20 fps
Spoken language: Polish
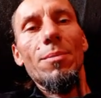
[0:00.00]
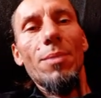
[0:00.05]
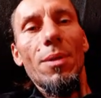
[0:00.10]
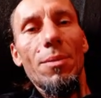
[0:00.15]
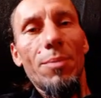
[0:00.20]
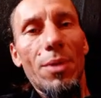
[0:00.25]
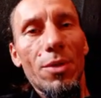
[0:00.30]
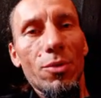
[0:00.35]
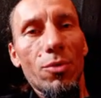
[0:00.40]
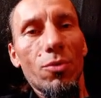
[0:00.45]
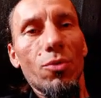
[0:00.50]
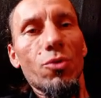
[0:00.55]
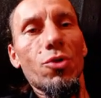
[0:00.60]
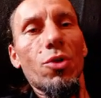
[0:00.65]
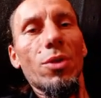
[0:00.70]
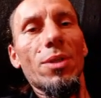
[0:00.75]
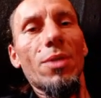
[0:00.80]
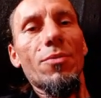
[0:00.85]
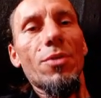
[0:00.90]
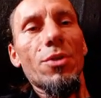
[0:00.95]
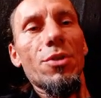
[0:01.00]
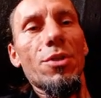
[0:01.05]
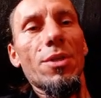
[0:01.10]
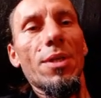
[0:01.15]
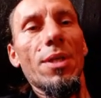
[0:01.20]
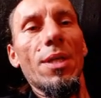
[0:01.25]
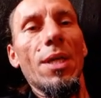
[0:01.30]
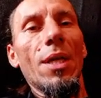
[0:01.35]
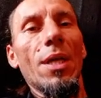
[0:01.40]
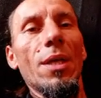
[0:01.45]
bardzo duszona
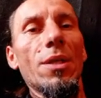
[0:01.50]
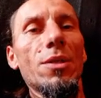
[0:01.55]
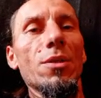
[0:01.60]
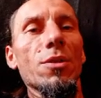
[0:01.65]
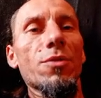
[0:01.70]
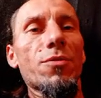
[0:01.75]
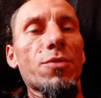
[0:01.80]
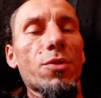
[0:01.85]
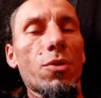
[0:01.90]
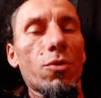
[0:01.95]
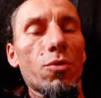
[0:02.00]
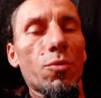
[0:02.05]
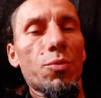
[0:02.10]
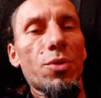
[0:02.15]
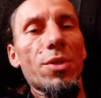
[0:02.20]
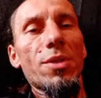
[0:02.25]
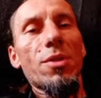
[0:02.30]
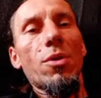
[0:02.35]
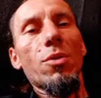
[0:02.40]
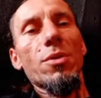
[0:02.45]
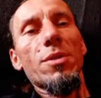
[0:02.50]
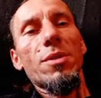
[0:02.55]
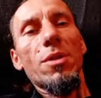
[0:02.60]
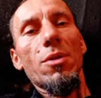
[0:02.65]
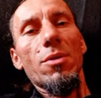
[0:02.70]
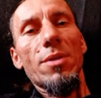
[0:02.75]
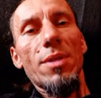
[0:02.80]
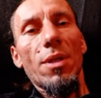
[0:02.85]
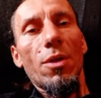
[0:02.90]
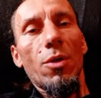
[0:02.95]
właśnie i od wschodu przez Rosję, i
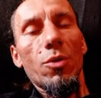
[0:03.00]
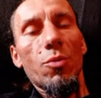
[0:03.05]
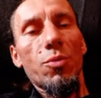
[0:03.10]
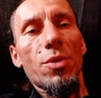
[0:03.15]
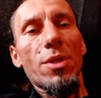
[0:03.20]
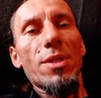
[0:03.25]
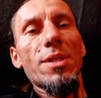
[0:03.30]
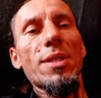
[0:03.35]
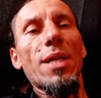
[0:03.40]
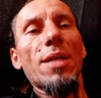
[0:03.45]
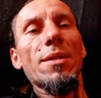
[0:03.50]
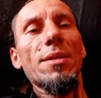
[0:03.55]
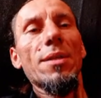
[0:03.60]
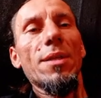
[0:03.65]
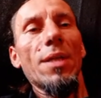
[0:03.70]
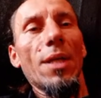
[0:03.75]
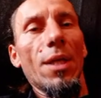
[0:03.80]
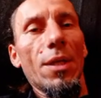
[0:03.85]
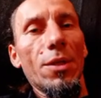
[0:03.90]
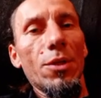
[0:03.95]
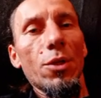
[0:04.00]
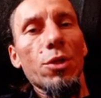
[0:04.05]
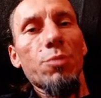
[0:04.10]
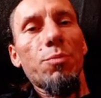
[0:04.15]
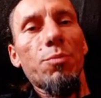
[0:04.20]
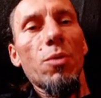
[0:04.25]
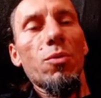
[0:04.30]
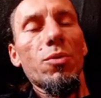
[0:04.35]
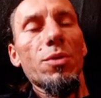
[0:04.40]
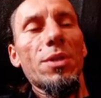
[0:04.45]
od zachodu przez Stany, i od
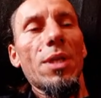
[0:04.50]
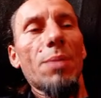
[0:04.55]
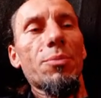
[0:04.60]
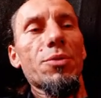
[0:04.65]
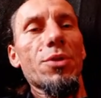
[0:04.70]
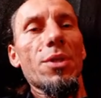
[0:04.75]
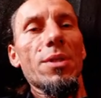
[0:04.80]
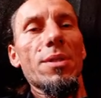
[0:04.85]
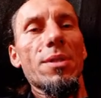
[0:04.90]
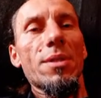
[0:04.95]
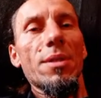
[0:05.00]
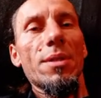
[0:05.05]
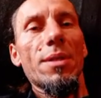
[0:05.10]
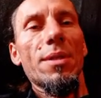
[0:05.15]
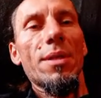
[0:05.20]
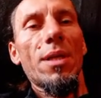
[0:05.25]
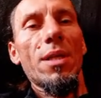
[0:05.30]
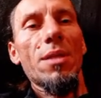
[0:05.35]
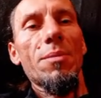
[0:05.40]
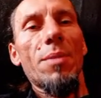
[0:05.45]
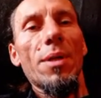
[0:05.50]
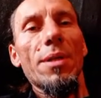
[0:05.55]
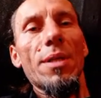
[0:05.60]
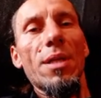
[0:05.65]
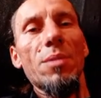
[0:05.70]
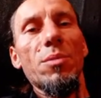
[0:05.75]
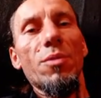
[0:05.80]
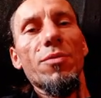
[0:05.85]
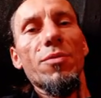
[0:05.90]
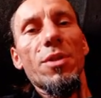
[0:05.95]
południa przez e, kraje
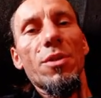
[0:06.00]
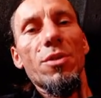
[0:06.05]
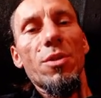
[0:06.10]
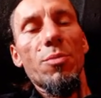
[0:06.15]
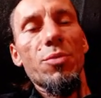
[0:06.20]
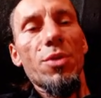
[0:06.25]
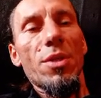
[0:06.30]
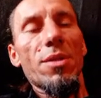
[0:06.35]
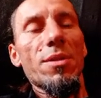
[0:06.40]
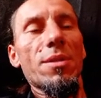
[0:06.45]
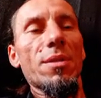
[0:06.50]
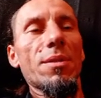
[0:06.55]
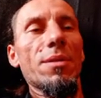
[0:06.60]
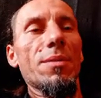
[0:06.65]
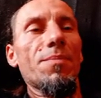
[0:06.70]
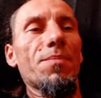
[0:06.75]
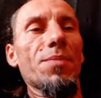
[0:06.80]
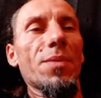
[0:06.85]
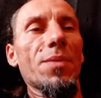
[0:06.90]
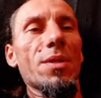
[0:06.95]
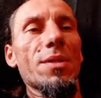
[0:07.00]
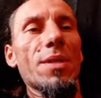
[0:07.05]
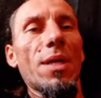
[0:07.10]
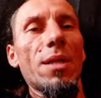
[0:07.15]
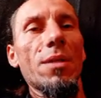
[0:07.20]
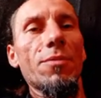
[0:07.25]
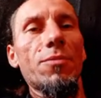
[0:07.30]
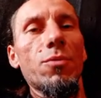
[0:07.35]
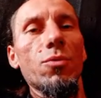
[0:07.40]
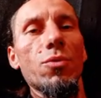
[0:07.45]
Magrebu, w sensie przez
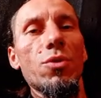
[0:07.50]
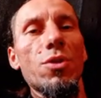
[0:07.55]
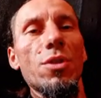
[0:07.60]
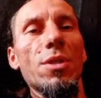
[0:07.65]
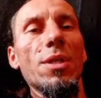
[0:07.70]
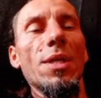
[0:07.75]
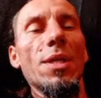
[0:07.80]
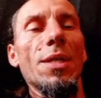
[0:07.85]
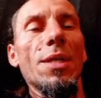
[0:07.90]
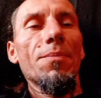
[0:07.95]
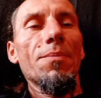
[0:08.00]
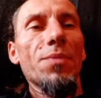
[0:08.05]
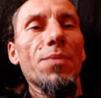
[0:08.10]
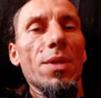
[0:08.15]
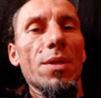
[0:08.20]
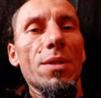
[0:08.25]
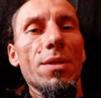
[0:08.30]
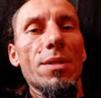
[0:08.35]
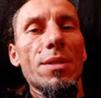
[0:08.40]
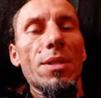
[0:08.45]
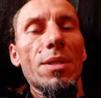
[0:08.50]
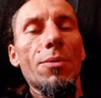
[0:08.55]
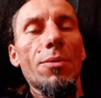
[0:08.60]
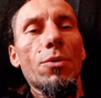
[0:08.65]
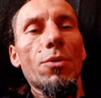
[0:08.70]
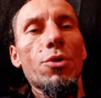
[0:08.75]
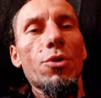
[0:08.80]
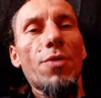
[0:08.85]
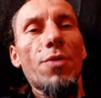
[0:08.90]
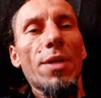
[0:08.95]
zalew ludzi, E, z
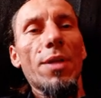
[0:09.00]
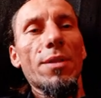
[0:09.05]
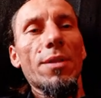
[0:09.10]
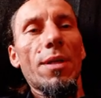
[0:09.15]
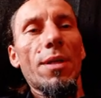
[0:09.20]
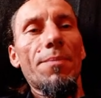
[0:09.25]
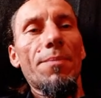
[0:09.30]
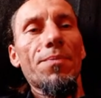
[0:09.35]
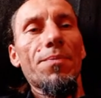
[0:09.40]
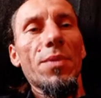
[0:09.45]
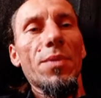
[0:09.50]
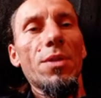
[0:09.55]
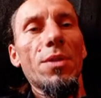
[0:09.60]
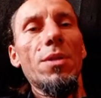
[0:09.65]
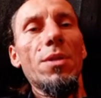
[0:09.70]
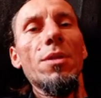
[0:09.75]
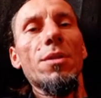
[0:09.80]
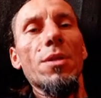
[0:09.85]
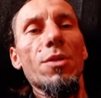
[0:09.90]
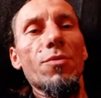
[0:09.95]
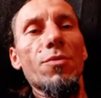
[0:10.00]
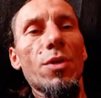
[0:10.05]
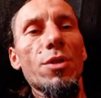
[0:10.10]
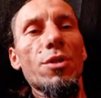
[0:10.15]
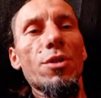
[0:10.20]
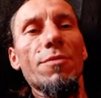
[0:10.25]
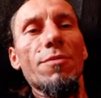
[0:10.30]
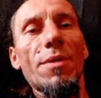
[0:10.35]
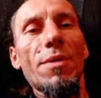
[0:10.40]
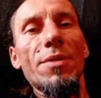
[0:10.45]
całego świata mm, i też
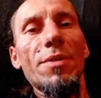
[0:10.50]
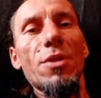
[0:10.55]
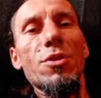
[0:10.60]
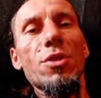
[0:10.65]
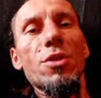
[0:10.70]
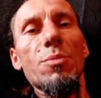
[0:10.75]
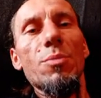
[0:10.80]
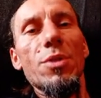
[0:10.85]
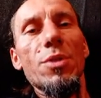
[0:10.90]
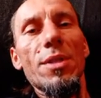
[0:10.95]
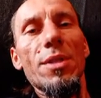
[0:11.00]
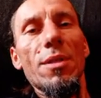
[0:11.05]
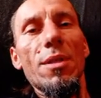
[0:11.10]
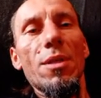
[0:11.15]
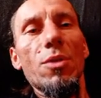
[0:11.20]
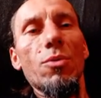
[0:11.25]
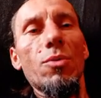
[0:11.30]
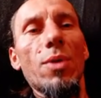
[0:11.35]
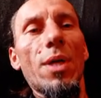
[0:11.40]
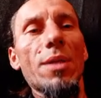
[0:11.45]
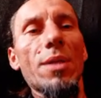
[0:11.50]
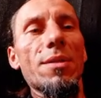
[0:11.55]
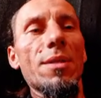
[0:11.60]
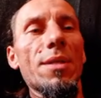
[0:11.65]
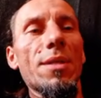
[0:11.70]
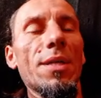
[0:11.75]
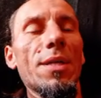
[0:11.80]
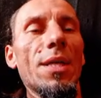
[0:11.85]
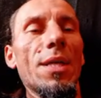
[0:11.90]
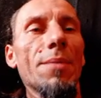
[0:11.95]
właśnie wewnętrznie przez takie
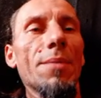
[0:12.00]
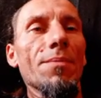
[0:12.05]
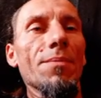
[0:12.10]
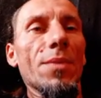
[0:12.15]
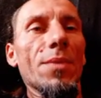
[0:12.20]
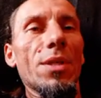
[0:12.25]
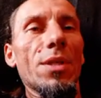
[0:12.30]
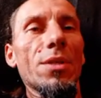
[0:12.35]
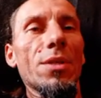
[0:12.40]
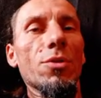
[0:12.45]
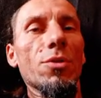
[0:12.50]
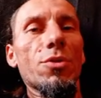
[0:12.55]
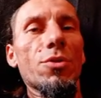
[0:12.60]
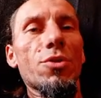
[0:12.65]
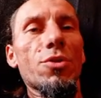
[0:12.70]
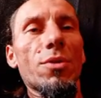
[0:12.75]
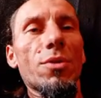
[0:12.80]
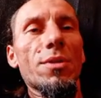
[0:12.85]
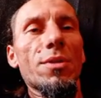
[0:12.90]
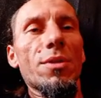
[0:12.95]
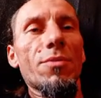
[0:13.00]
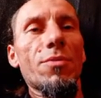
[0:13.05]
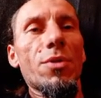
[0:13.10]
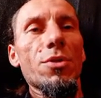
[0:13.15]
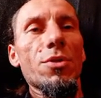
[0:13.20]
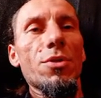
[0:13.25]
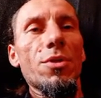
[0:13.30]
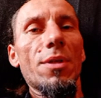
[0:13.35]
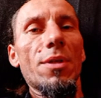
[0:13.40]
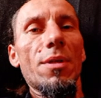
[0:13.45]
regulacje e, dotyczące
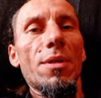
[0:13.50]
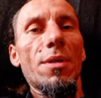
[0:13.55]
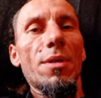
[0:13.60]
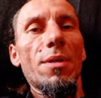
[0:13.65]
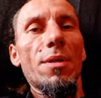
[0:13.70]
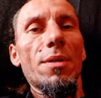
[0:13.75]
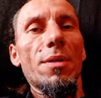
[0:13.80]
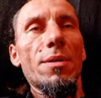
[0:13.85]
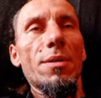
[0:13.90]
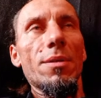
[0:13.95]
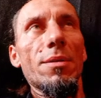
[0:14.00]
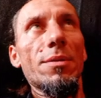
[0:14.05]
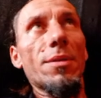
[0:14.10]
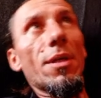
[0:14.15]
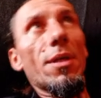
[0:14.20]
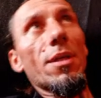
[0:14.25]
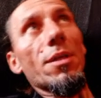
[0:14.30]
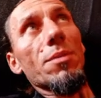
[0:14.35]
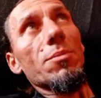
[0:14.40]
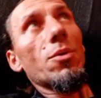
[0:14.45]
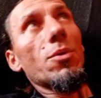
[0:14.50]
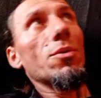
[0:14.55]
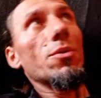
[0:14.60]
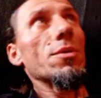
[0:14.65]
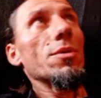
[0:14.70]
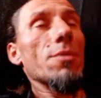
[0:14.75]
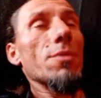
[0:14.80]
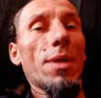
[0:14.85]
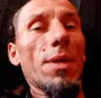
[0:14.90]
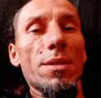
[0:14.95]
właśnie e,
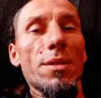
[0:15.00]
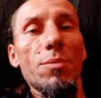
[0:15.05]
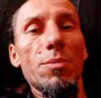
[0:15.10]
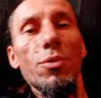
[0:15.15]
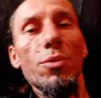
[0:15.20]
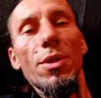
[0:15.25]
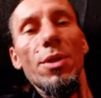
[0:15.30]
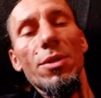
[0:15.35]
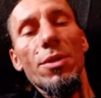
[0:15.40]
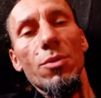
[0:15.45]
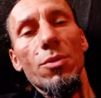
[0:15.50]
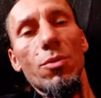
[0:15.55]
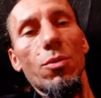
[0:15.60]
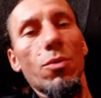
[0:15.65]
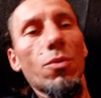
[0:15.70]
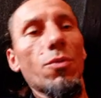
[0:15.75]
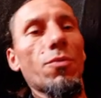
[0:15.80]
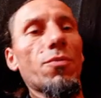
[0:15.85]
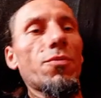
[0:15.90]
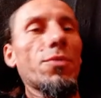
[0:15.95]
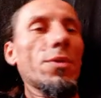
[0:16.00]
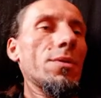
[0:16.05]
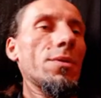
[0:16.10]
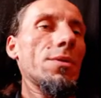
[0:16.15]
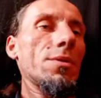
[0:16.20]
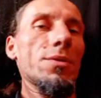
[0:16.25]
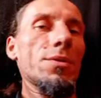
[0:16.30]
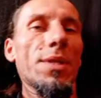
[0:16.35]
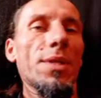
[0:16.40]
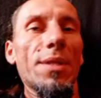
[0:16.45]
termoizolacji budynków,
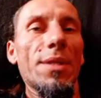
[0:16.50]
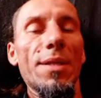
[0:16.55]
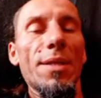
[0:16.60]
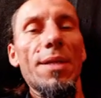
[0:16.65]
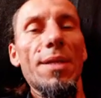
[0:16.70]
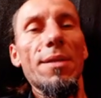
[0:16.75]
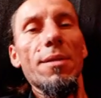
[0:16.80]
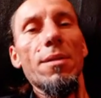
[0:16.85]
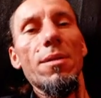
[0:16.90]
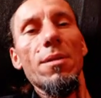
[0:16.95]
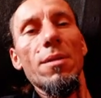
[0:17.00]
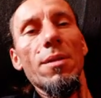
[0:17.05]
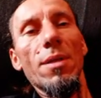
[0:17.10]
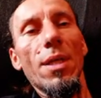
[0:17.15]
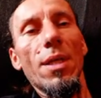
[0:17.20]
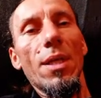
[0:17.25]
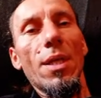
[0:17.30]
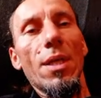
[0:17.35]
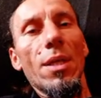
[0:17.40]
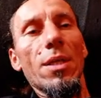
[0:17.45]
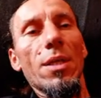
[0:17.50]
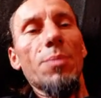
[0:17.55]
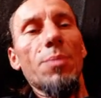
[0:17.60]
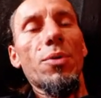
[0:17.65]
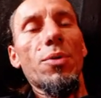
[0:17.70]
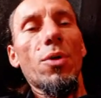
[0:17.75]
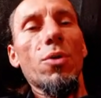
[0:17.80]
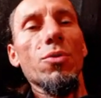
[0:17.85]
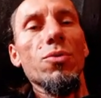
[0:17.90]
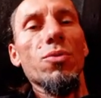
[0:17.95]
cen energii,
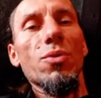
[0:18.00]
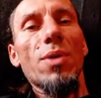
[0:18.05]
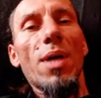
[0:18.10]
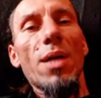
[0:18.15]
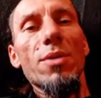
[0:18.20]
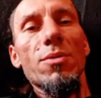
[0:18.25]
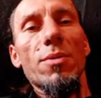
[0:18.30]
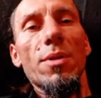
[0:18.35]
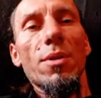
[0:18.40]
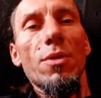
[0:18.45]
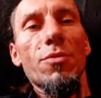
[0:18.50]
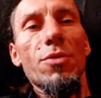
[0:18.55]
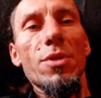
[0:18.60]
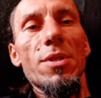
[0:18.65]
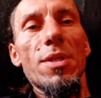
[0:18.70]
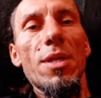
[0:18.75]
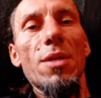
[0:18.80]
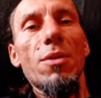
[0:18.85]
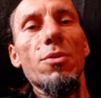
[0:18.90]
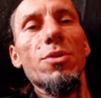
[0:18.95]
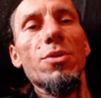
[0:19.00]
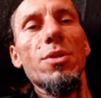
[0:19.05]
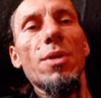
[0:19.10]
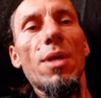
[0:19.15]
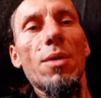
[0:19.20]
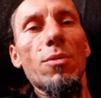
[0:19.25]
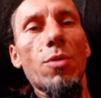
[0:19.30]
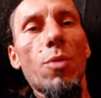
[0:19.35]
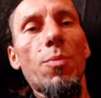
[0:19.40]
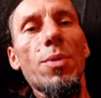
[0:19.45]
prądu, gazu, tego wszystkiego, czyli
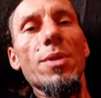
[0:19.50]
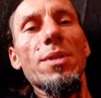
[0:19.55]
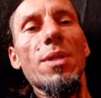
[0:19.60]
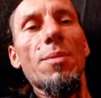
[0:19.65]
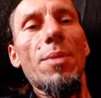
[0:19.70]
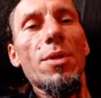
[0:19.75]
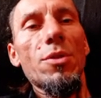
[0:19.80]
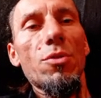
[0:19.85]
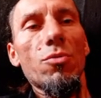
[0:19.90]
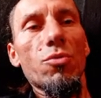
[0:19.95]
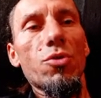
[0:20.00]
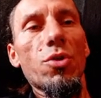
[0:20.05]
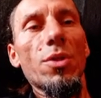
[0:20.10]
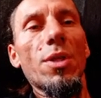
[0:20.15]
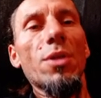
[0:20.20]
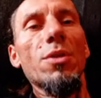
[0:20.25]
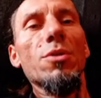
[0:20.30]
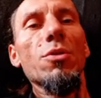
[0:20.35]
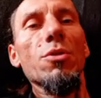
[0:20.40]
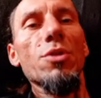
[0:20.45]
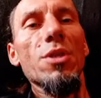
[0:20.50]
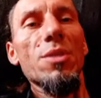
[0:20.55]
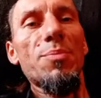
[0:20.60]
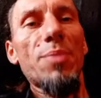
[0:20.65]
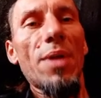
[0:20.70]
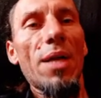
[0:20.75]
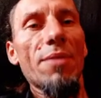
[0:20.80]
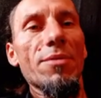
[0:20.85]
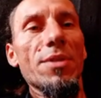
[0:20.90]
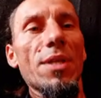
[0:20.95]
Europa jest najbardziej duszona i to się
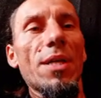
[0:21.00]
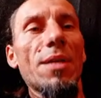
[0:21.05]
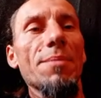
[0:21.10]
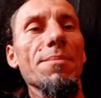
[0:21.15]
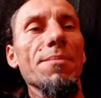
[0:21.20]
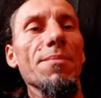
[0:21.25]
sprawdza.